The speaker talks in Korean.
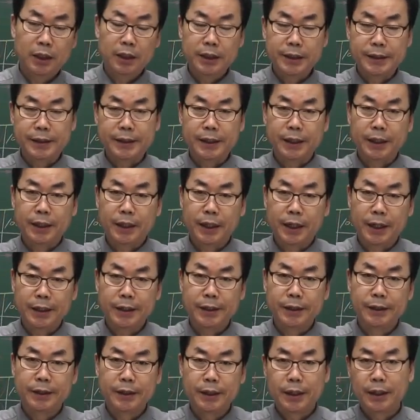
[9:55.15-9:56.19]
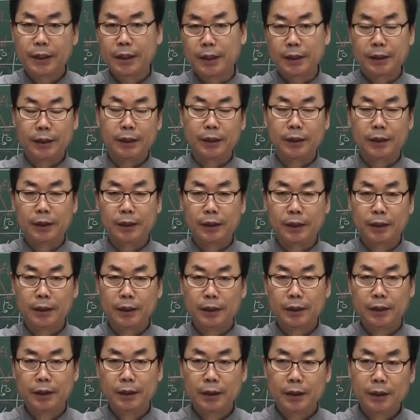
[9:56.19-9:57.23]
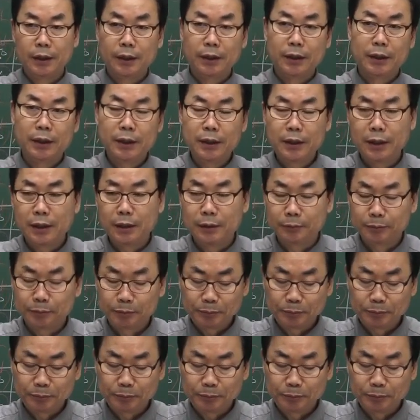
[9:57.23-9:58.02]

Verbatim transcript: 기재하여야 한다. 거의